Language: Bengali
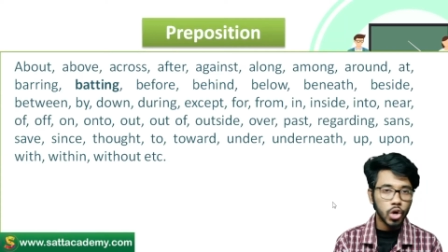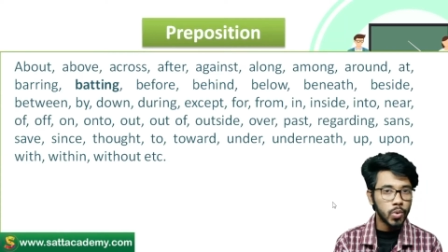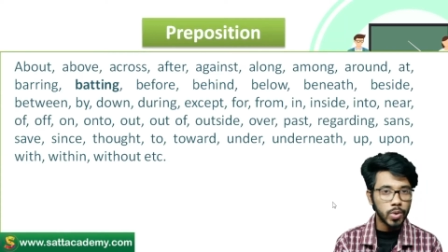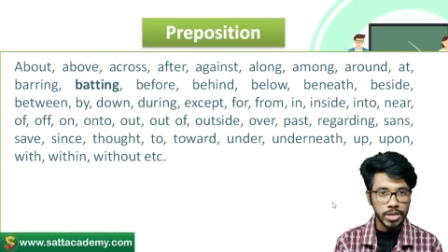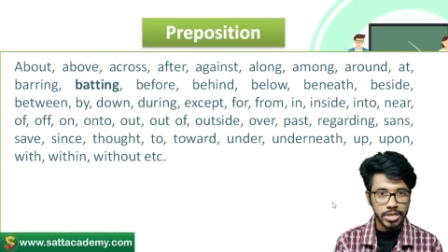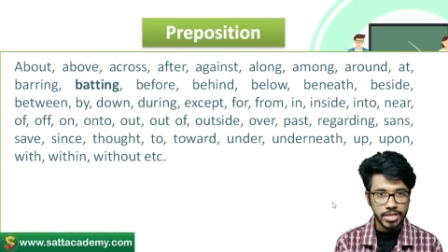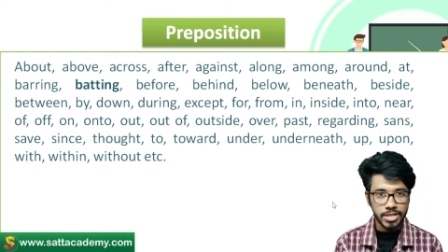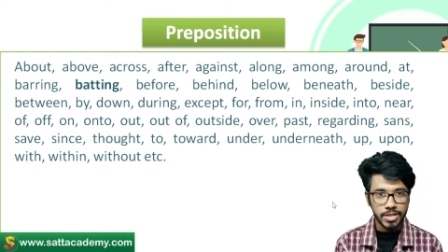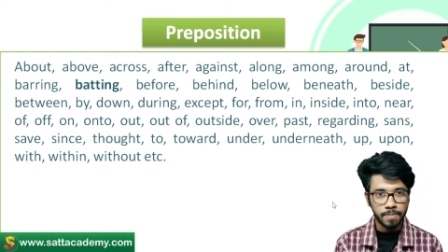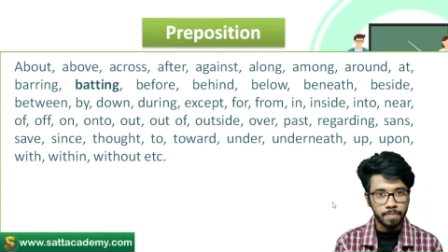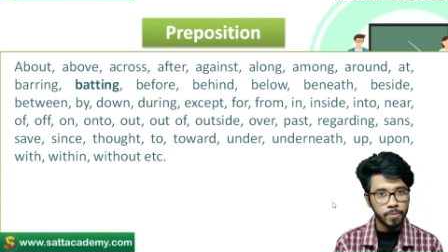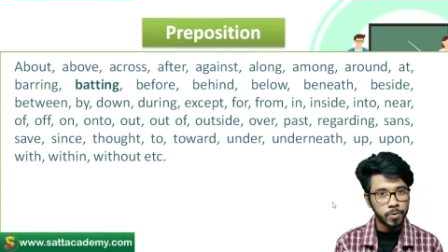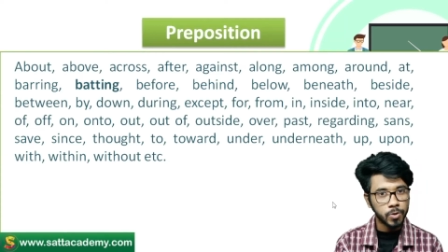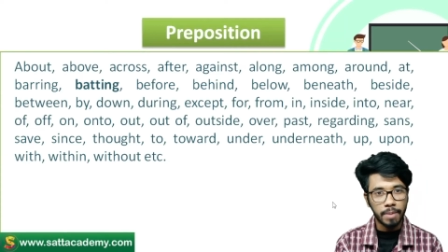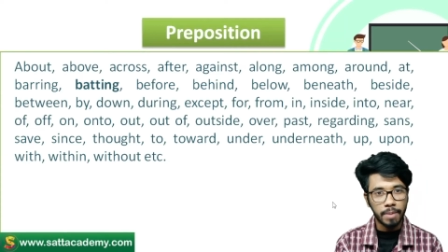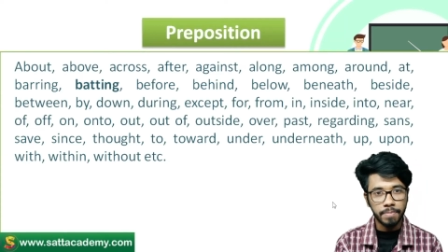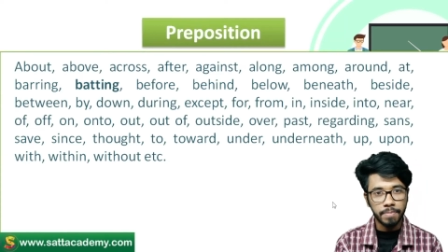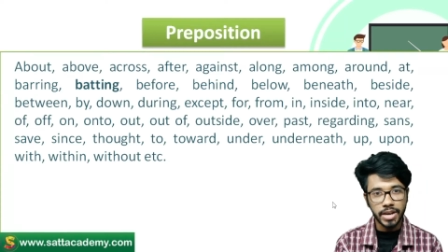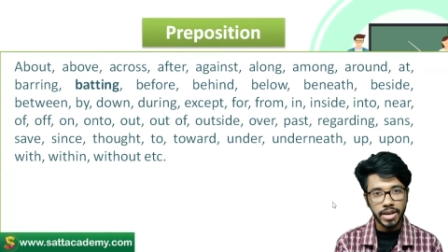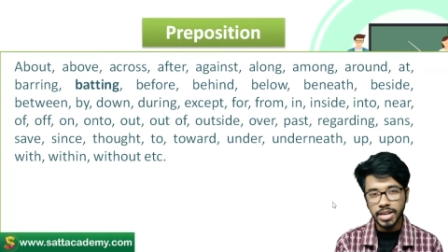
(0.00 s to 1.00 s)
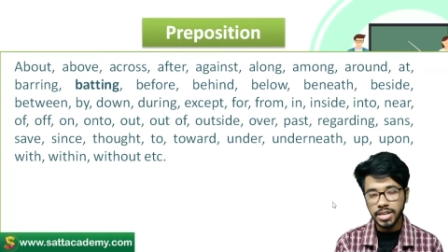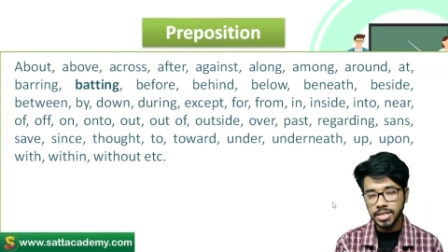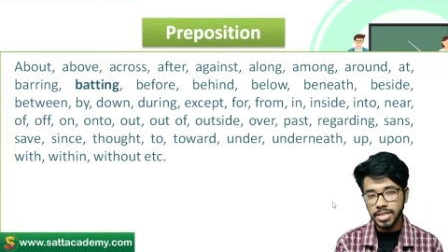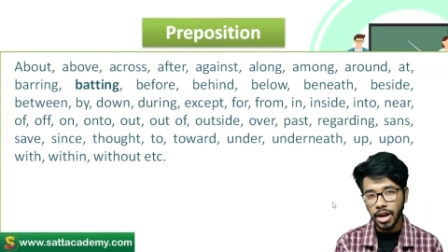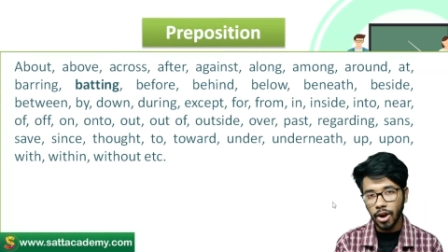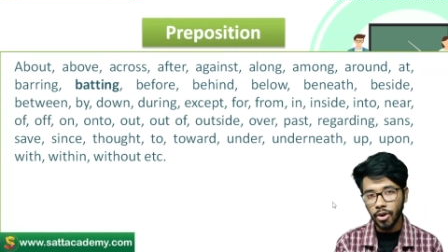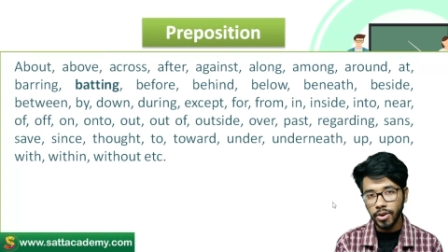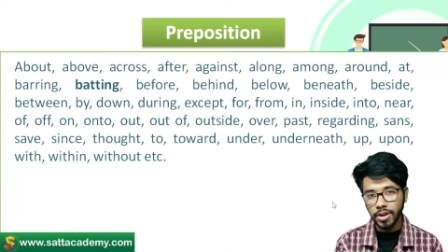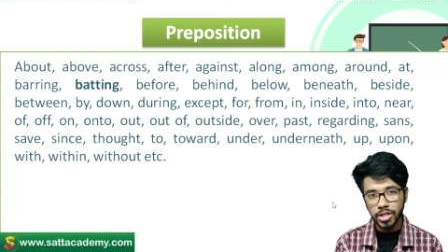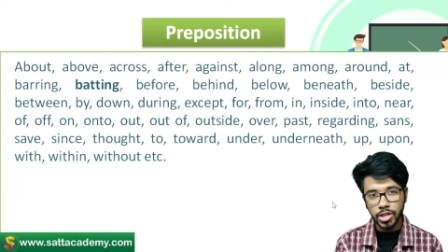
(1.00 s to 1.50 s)
রয়েছে সো আপনাকে একটা
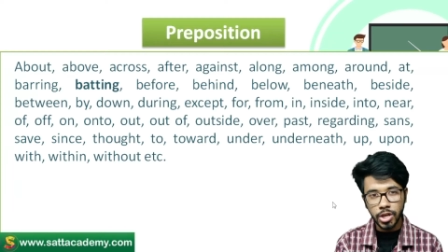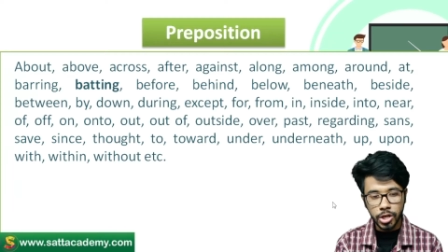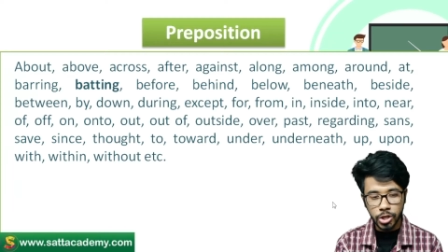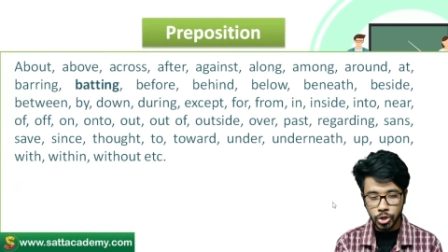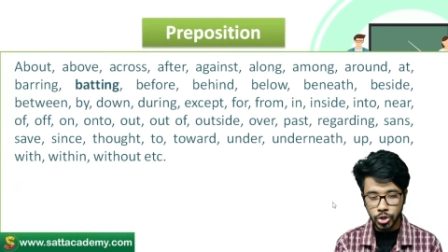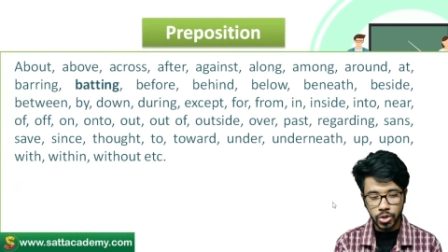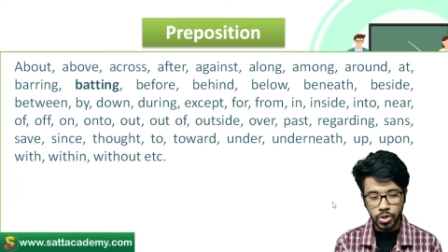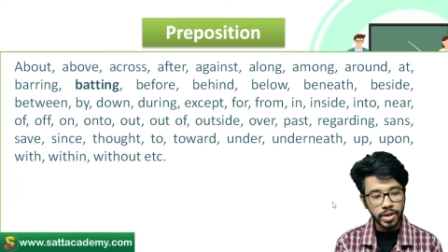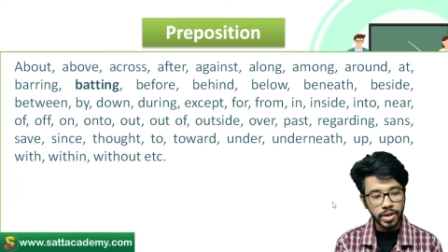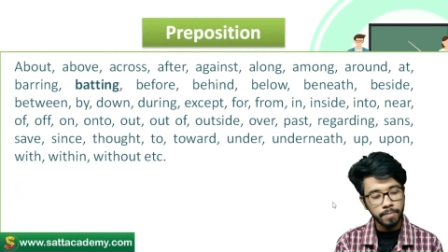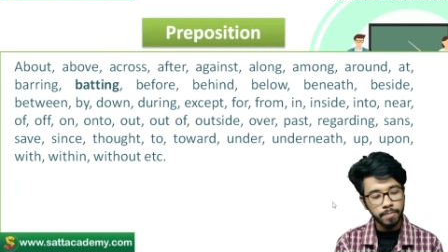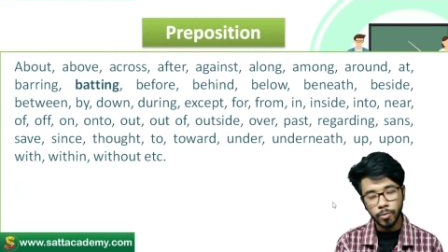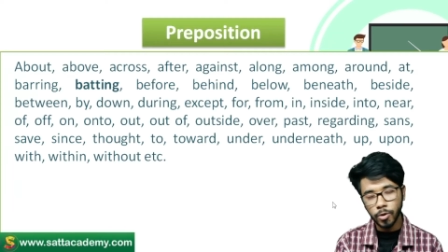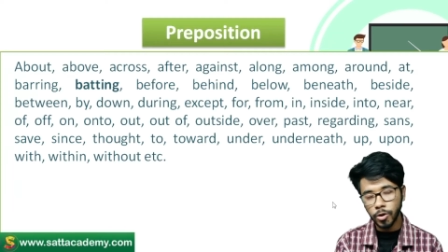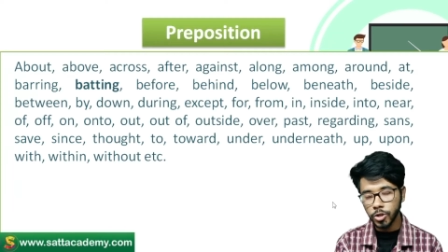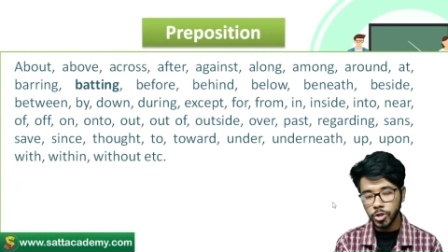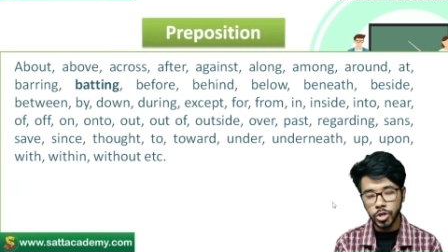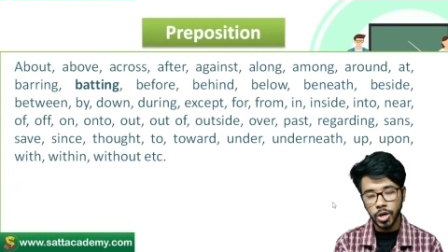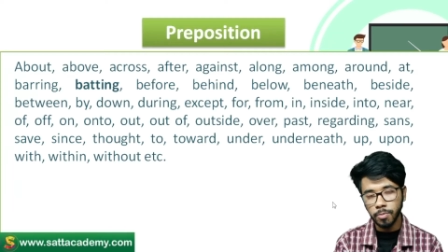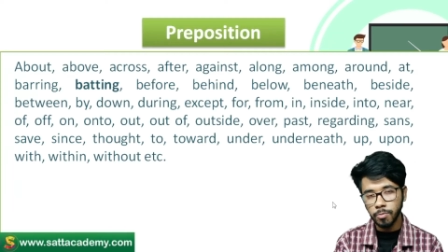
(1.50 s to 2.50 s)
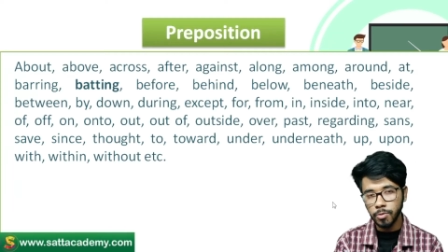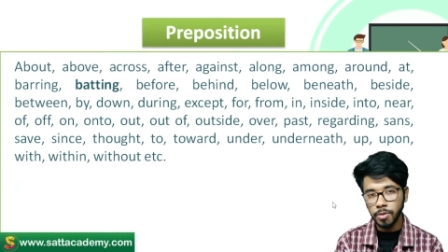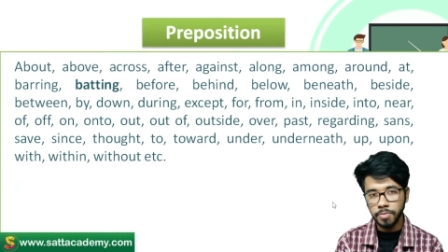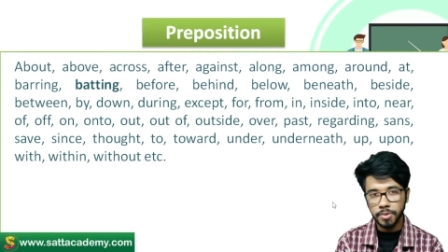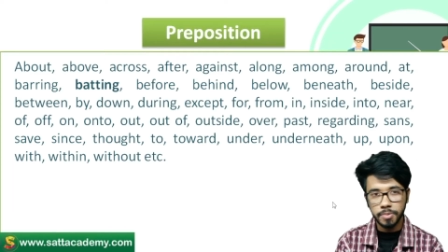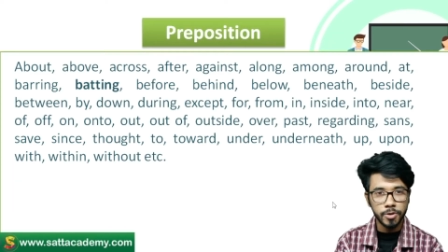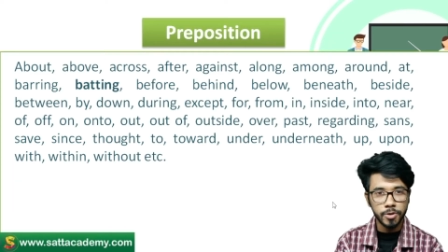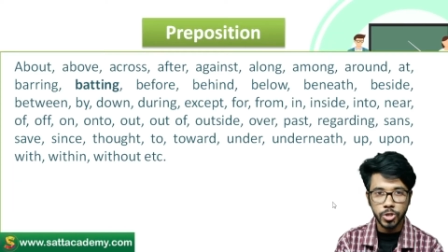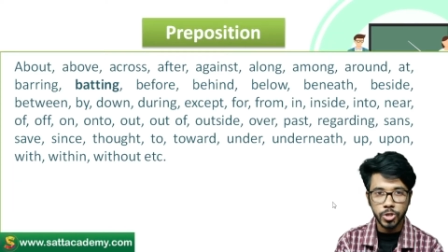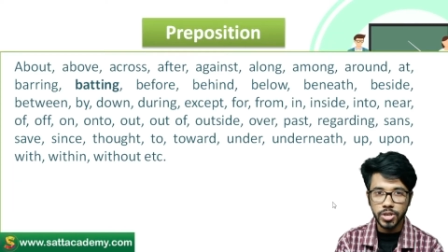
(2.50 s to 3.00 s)
ধারণা দেওয়ার জন্যই মূলত সবগুলো
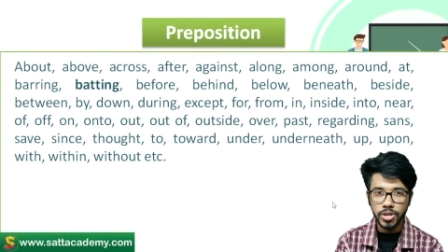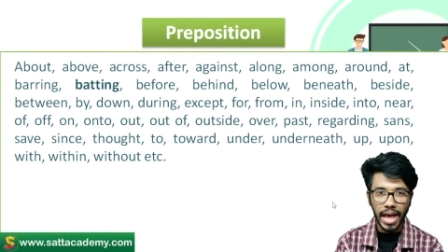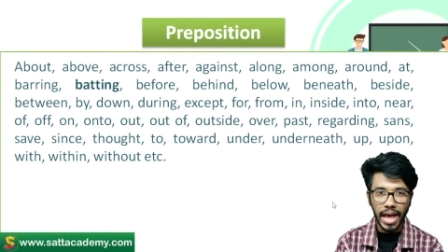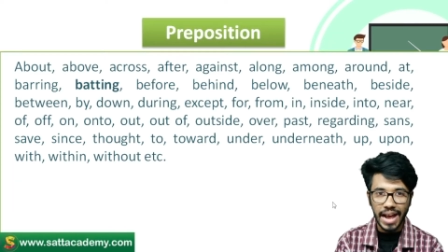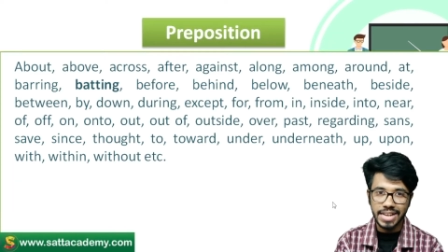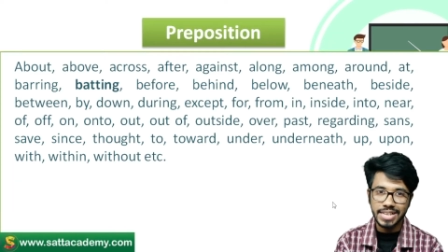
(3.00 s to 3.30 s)
প্রিপোজিশন